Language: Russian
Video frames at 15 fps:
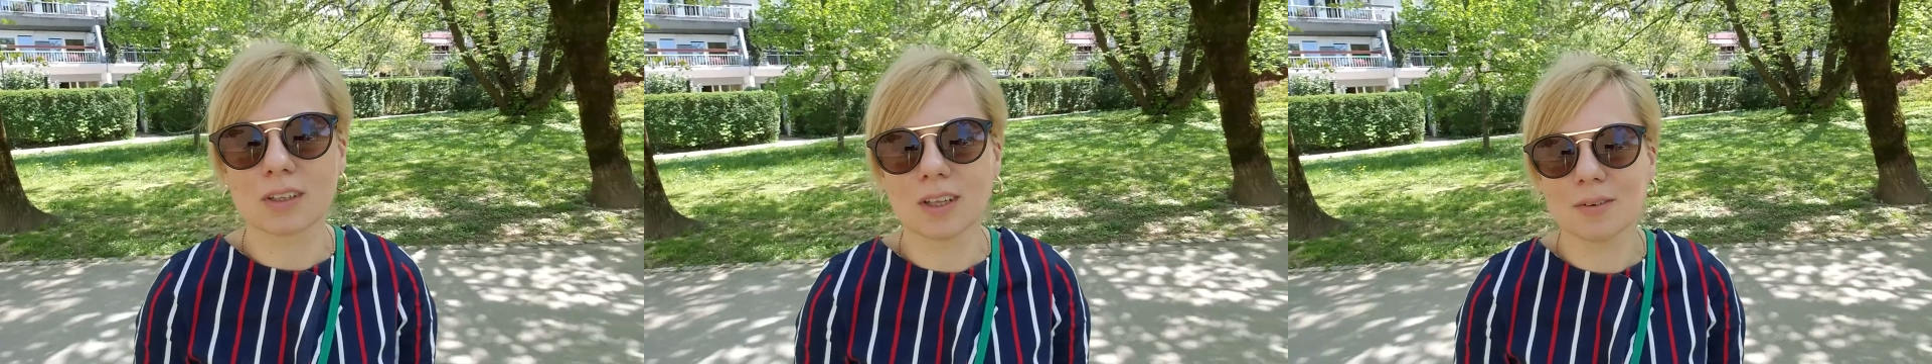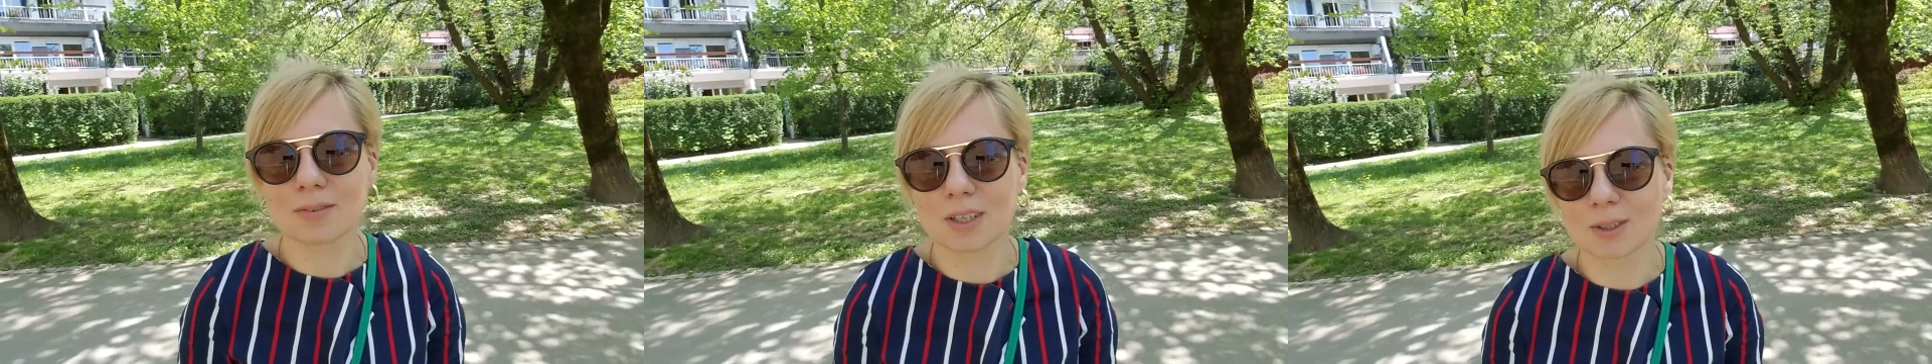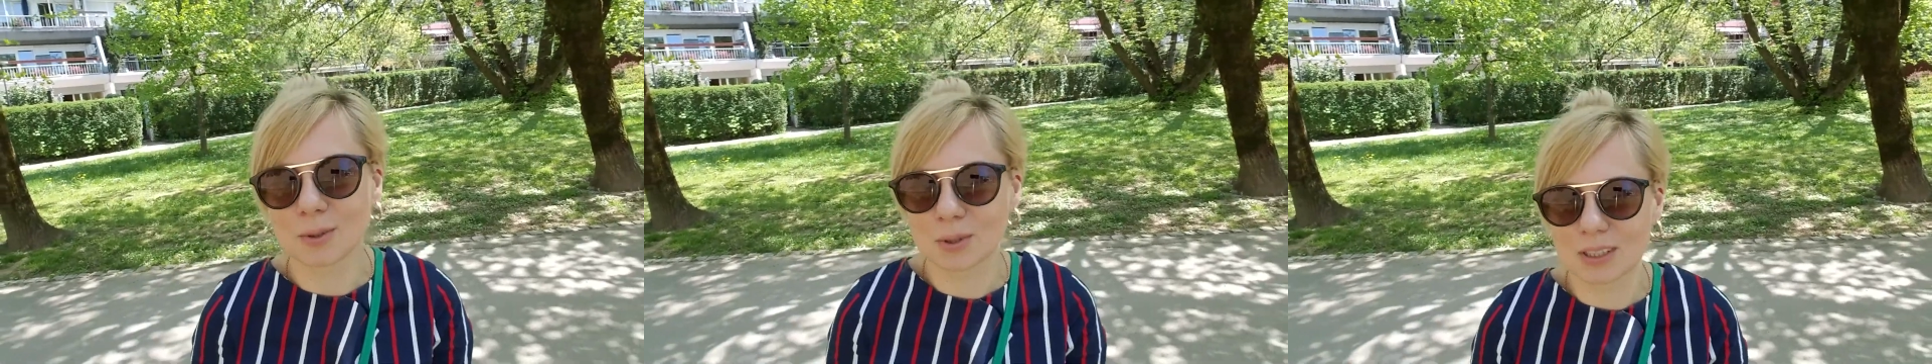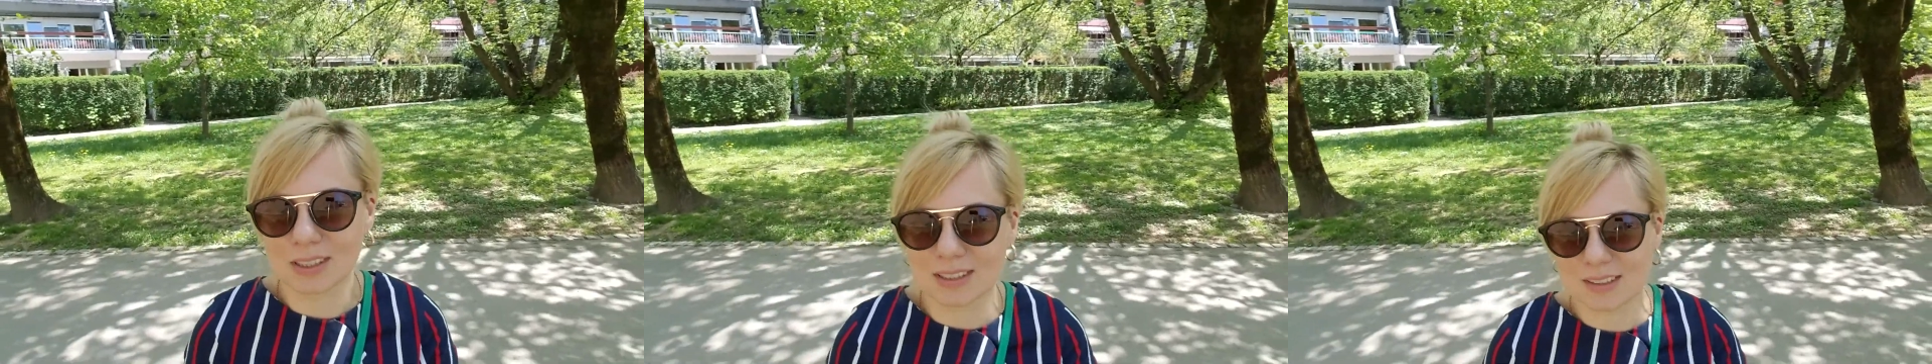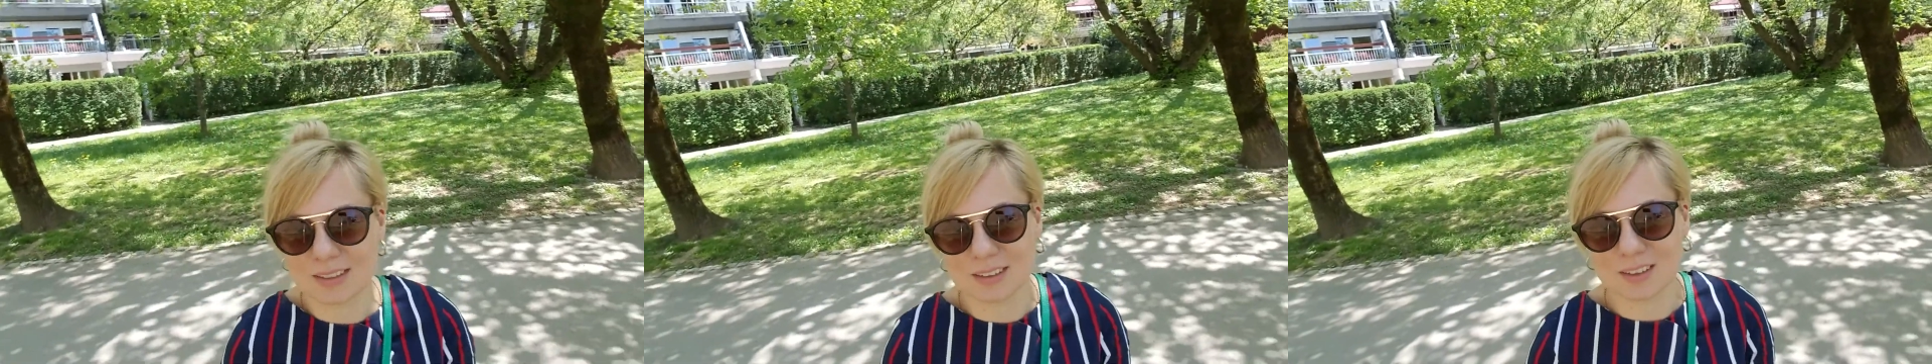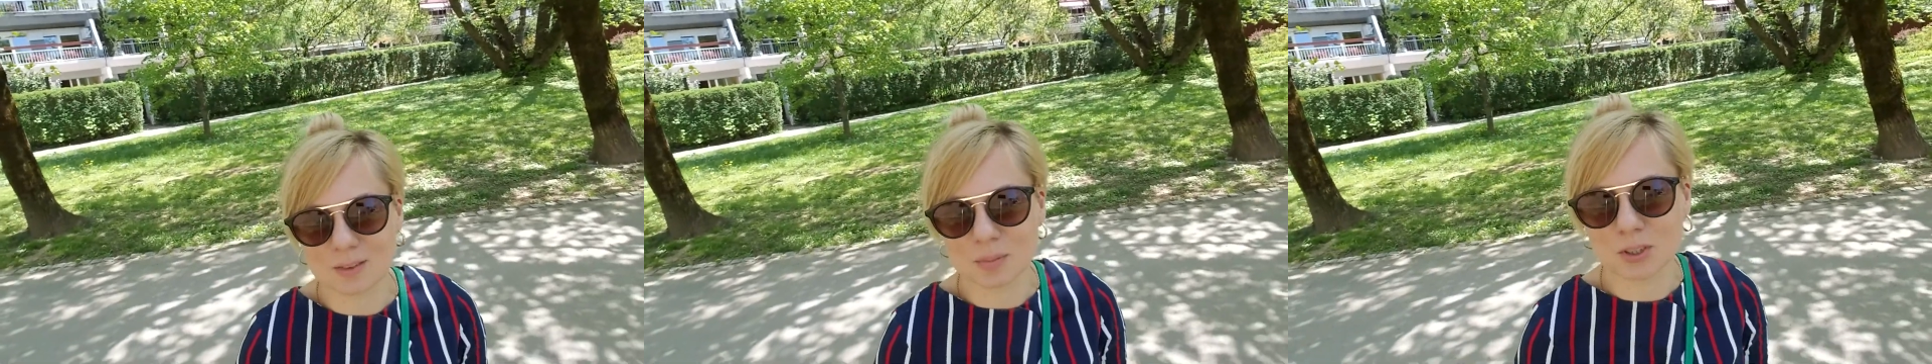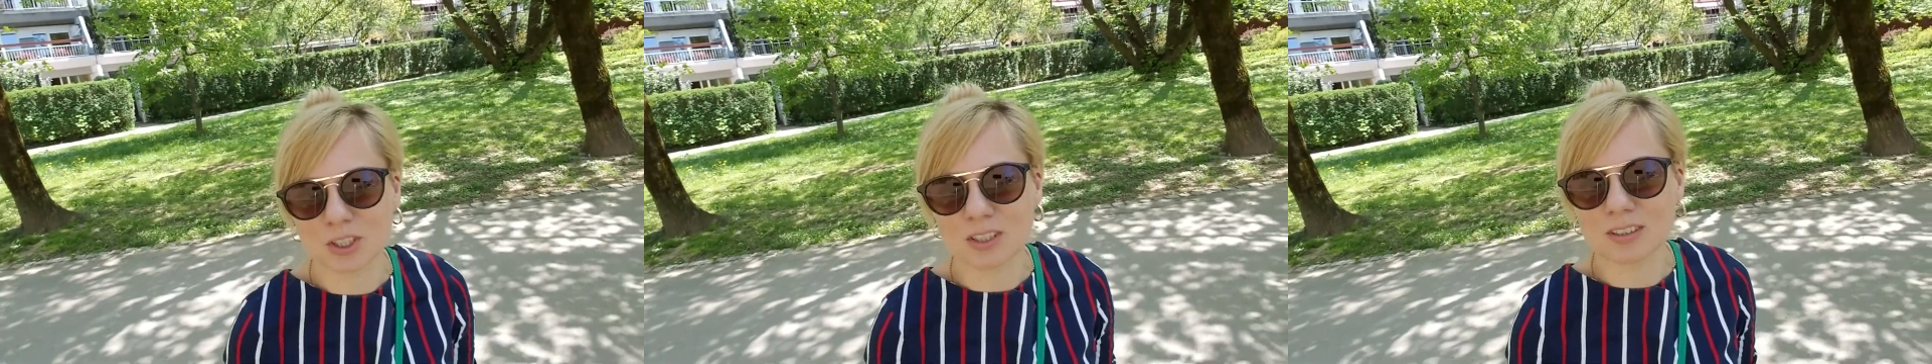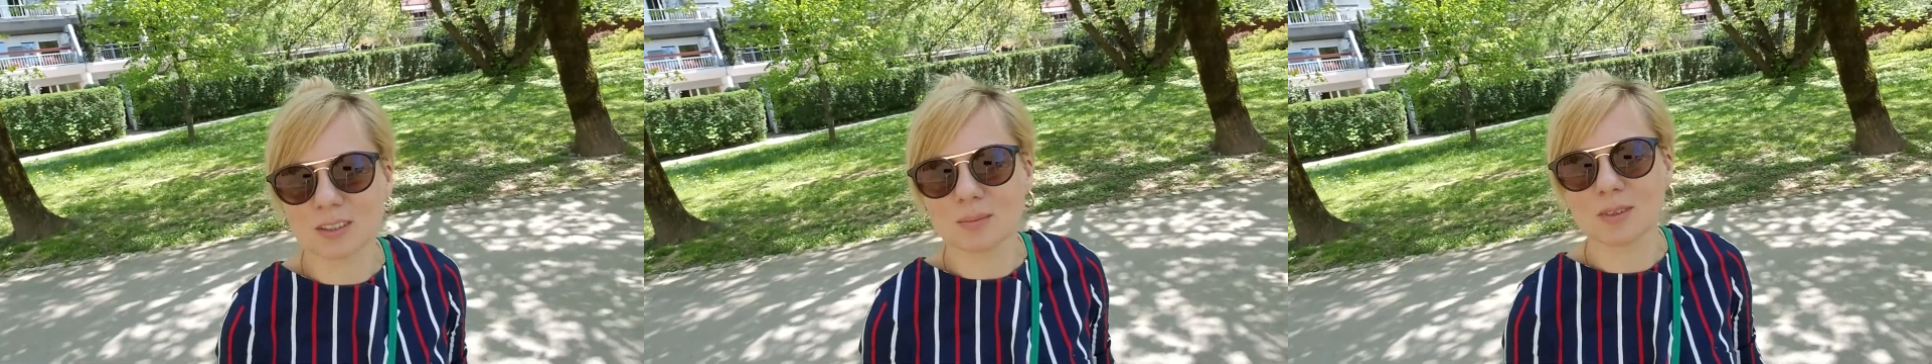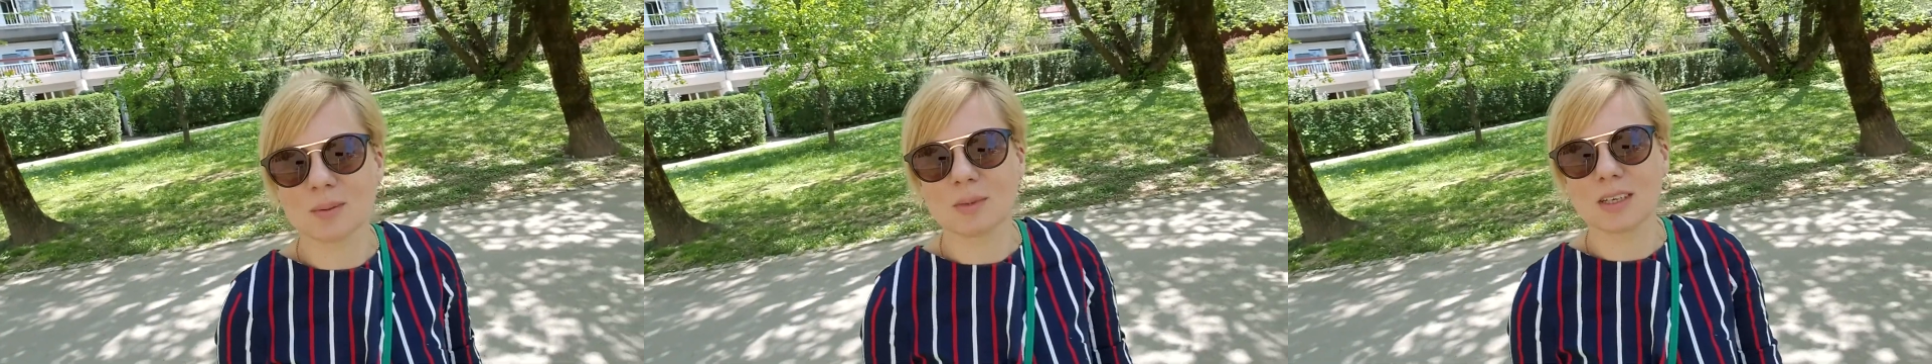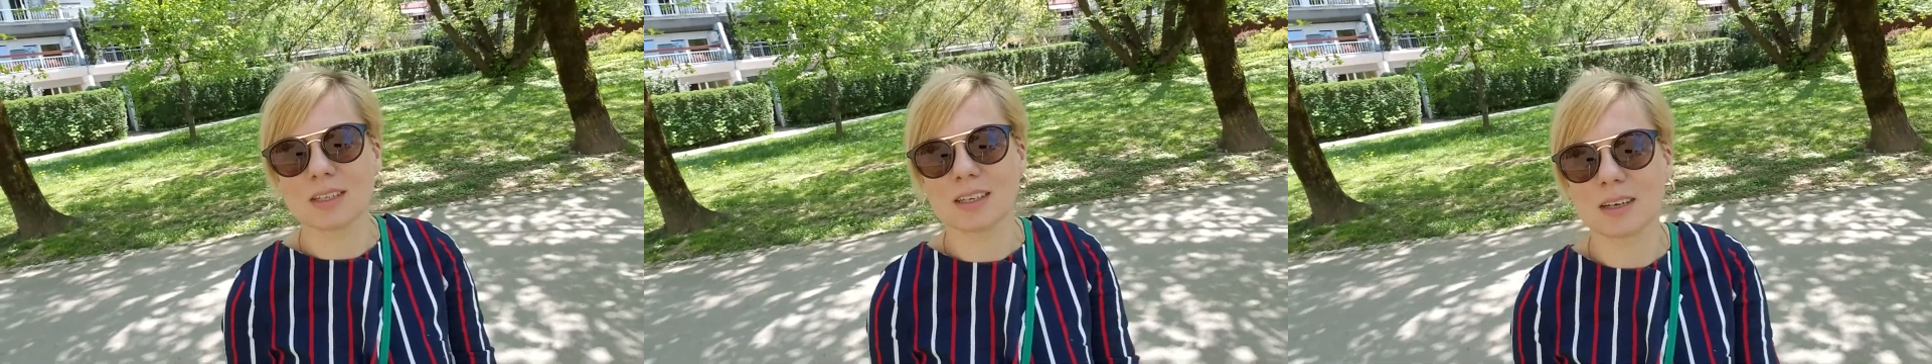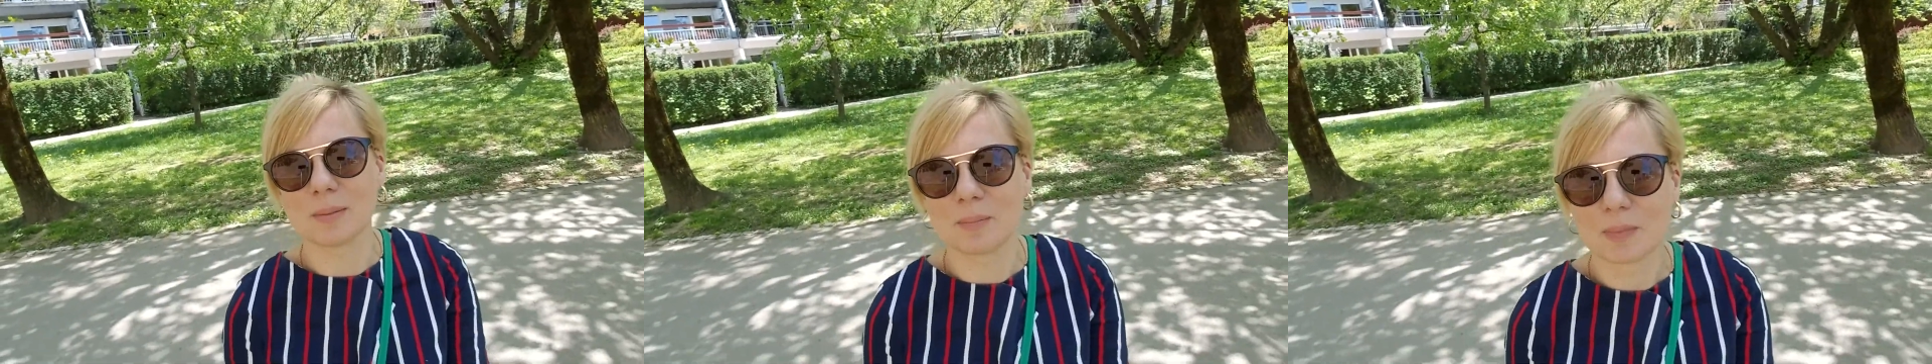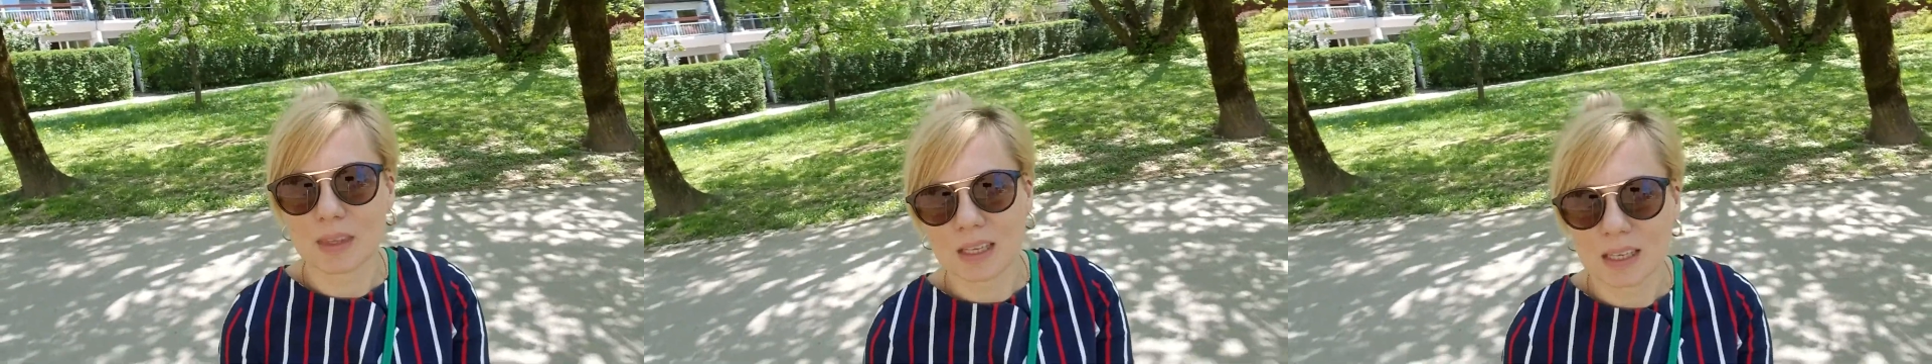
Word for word: да, в которых хотелось бы жить, тем не менее,